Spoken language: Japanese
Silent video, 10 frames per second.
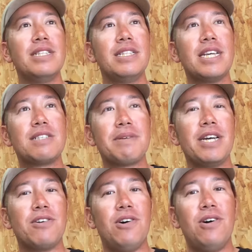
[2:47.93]
なすび
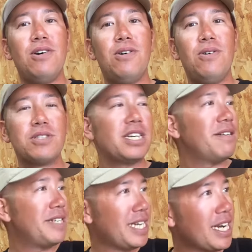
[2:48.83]
ガイドお疲れ
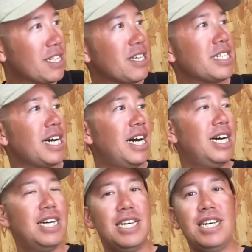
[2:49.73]
様でしたありがとうございました、
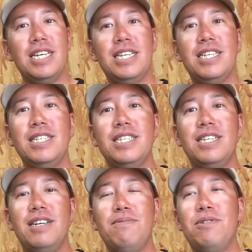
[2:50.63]
は
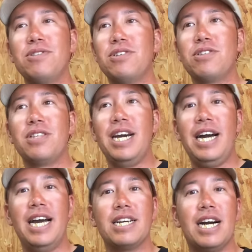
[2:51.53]
い、もうちょっとね
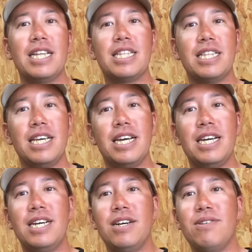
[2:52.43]
早く上がったんで
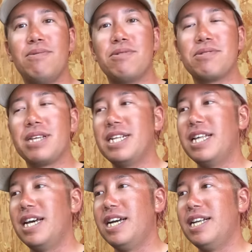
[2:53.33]
もう2人
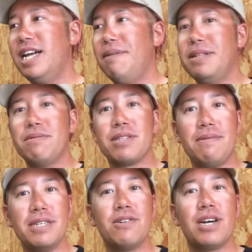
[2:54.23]
でラーメンでも食
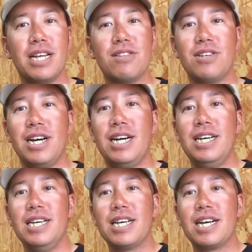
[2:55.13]
べに行こうかなというような
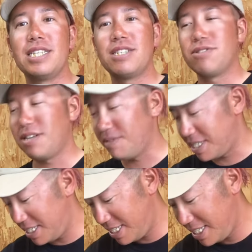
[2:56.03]
感じでございま
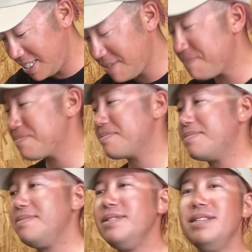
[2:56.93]
す
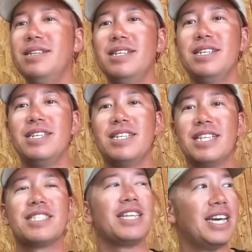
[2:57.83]

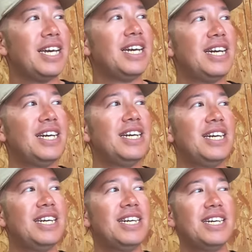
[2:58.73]
ですねは
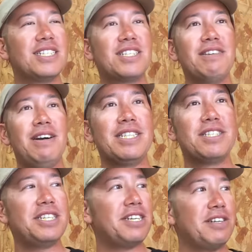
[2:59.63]
い次つ
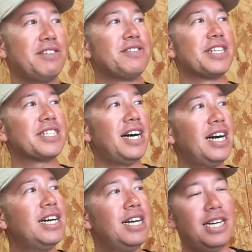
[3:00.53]
来てくれるんですか
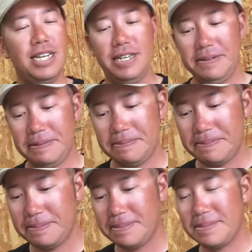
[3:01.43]
えっ、ー、と9
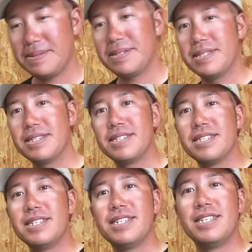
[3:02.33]
月に来る予
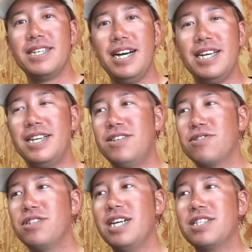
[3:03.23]
定しますはい
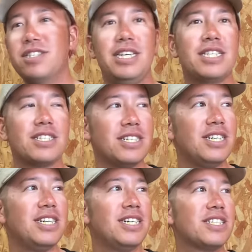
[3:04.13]
6月9月
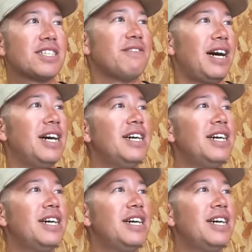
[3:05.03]
次は